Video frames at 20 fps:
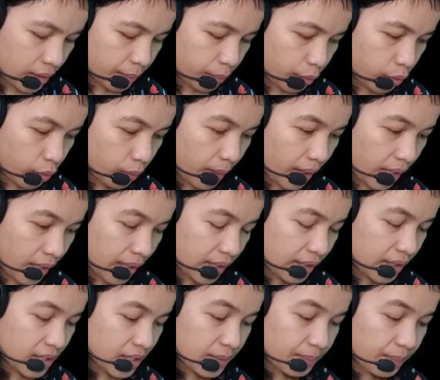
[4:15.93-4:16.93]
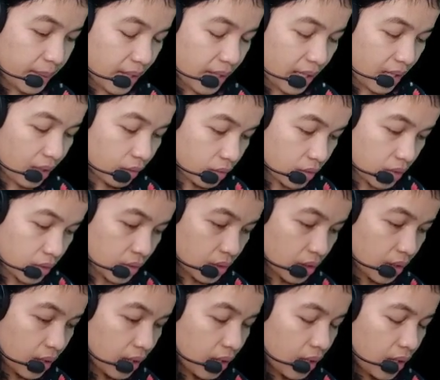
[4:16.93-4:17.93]
nandyan po yung mga latest
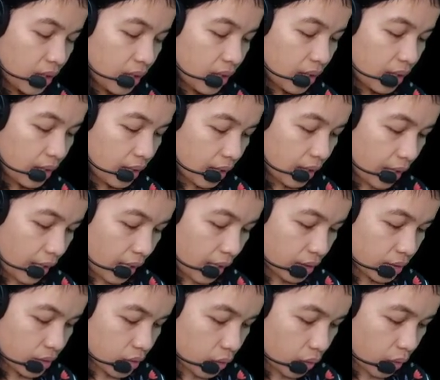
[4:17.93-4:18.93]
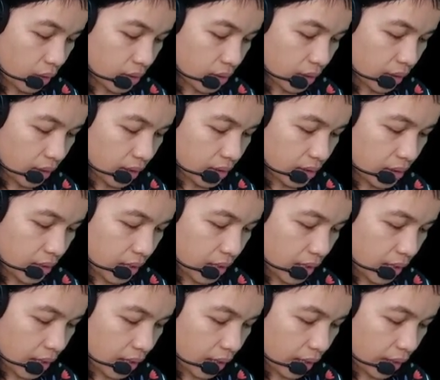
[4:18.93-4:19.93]
payouts. Ayan, so as you can
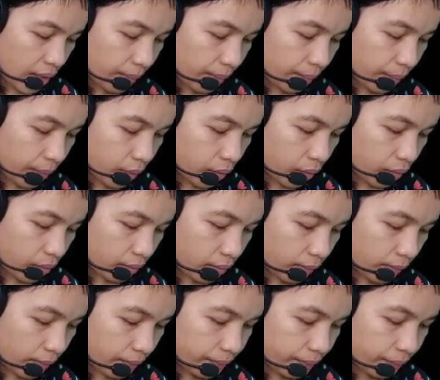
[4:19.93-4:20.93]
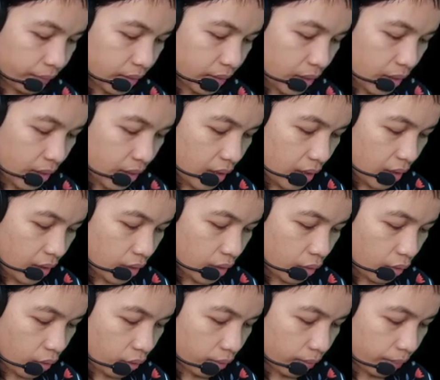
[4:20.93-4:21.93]
see, ayan po,
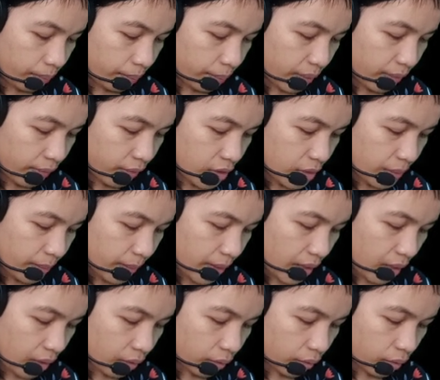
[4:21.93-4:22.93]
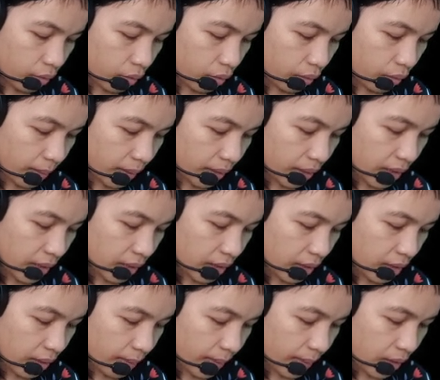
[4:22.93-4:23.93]
yung previous payout ko,
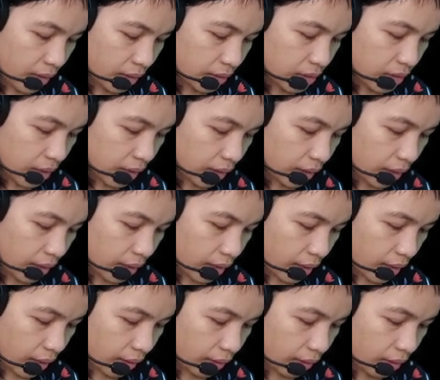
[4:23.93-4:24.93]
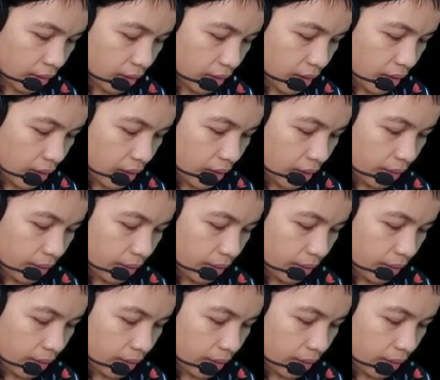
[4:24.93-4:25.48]
makikita naman yan dyan. Ayan.